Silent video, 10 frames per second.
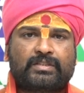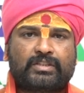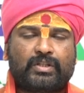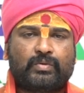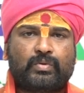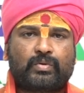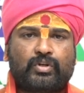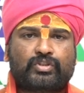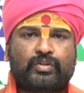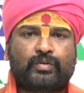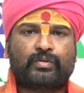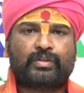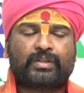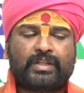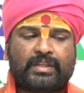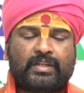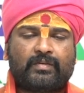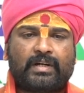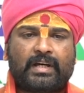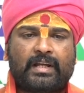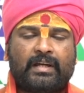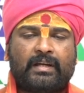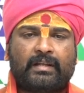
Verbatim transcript: చదువు కోసం నిత్యం ఆరా